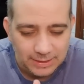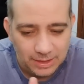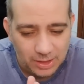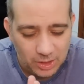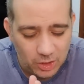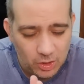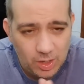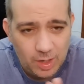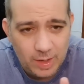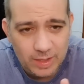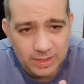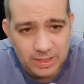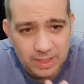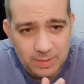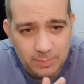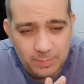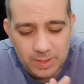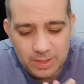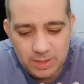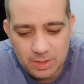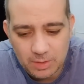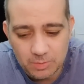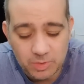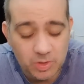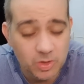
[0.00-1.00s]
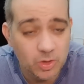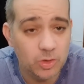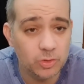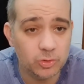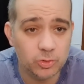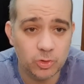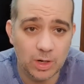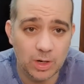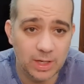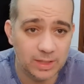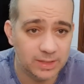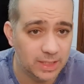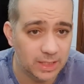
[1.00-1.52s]
Creo que este vídeo, no
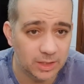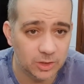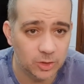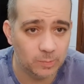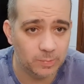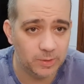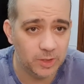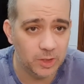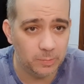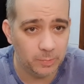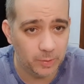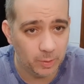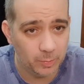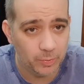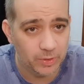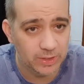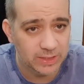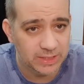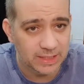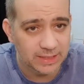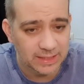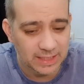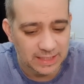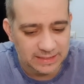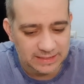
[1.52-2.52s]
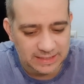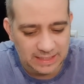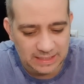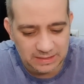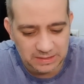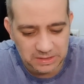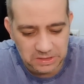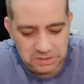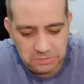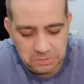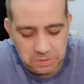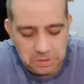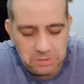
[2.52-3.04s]
suelo hacer estos vídeos, pero puede ser
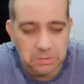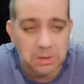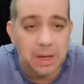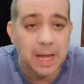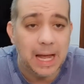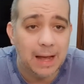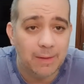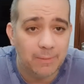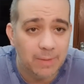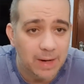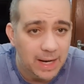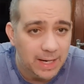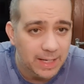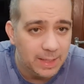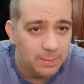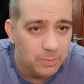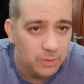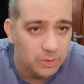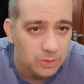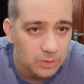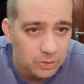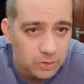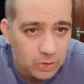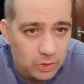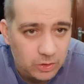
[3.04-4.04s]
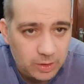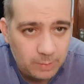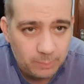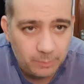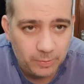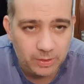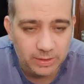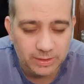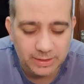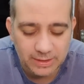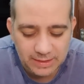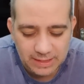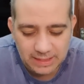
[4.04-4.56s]
interesante y bueno, hablaremos de otros
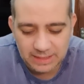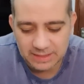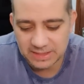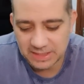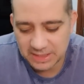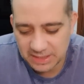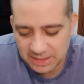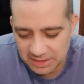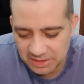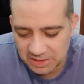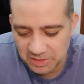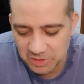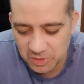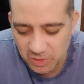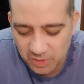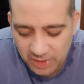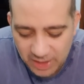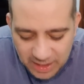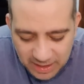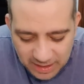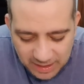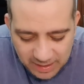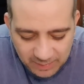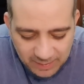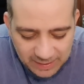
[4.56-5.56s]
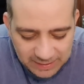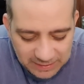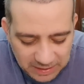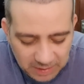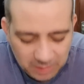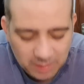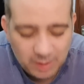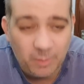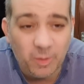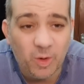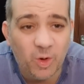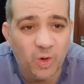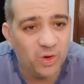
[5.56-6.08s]
deportistas si lo creen relevante,
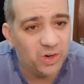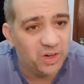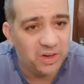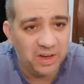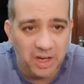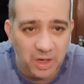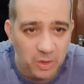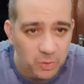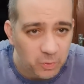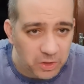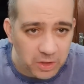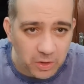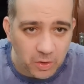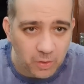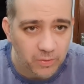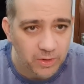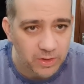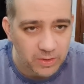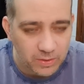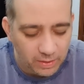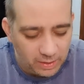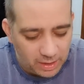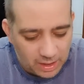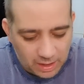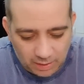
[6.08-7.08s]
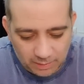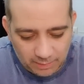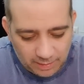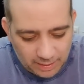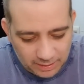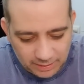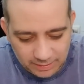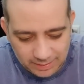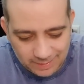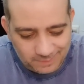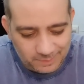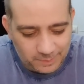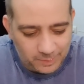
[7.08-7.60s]
a lo mejor es el único vídeo que hago,
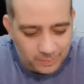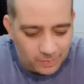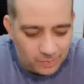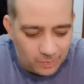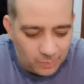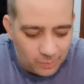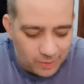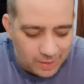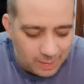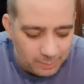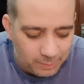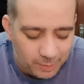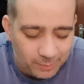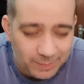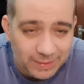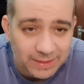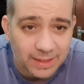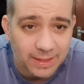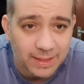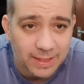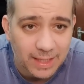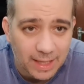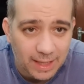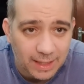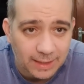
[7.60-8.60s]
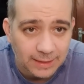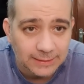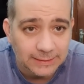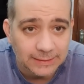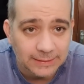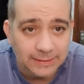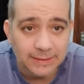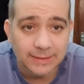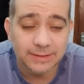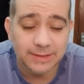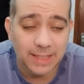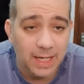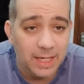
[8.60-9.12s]
¿vale? Tampoco voy a prometer nada.
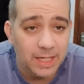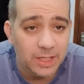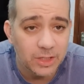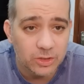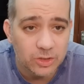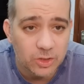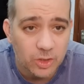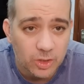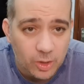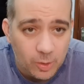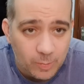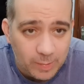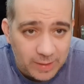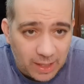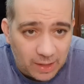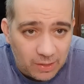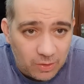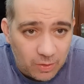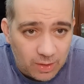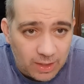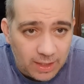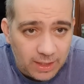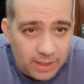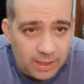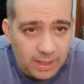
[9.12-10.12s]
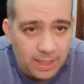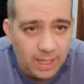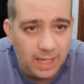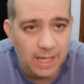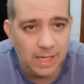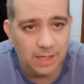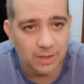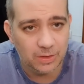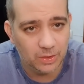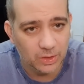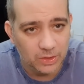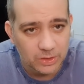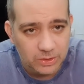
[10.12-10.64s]
Saben que yo estoy recomendando
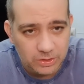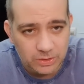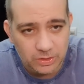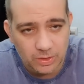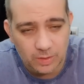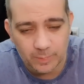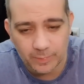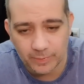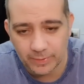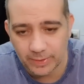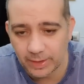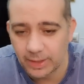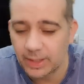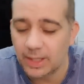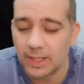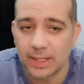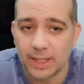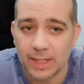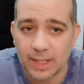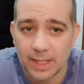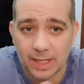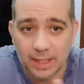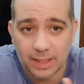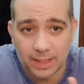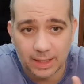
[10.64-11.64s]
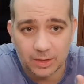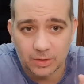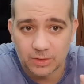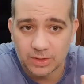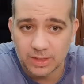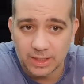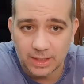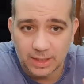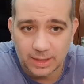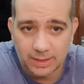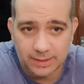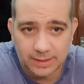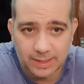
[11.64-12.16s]
clínicas, lo dicho, pues clínicas que no
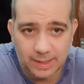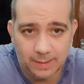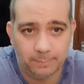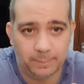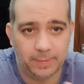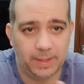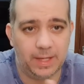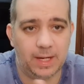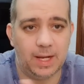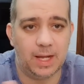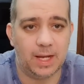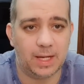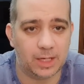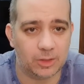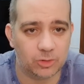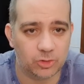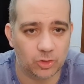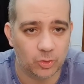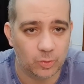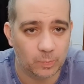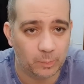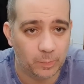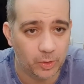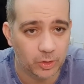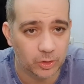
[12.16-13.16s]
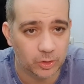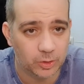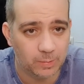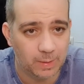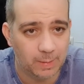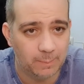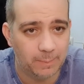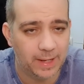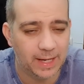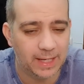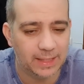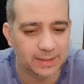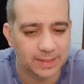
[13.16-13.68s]
tienen lista de espera, que son un poquito
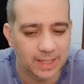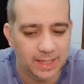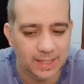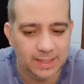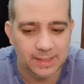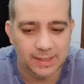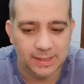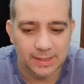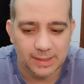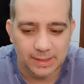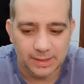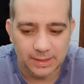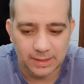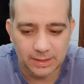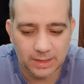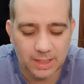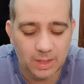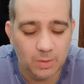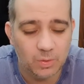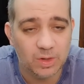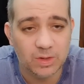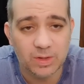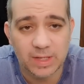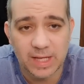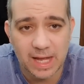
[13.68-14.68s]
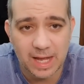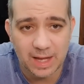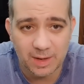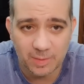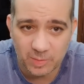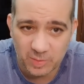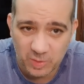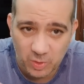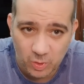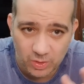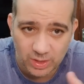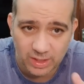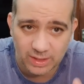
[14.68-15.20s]
más baratas y que bueno, ya
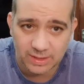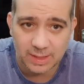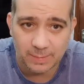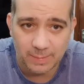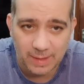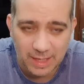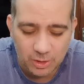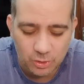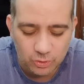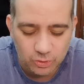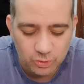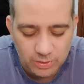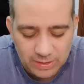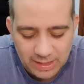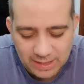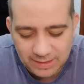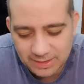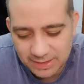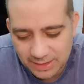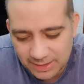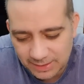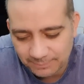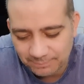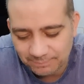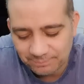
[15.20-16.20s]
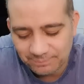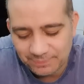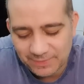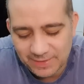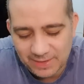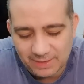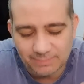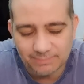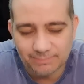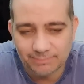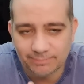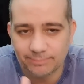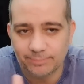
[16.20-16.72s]
con el tema de las consultas sí,
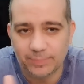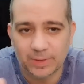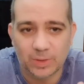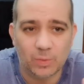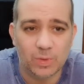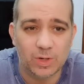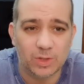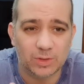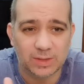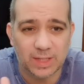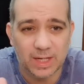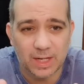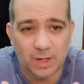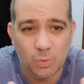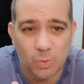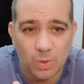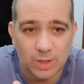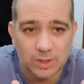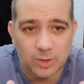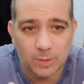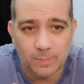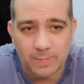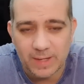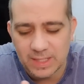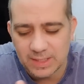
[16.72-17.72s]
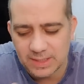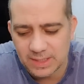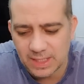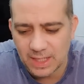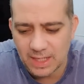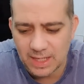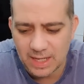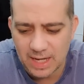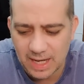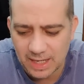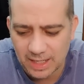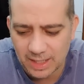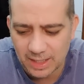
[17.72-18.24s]
pero bueno, 3-4
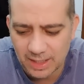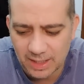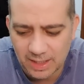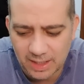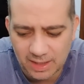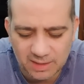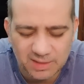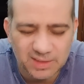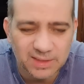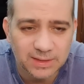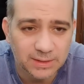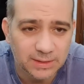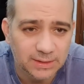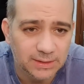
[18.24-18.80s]
meses, la que...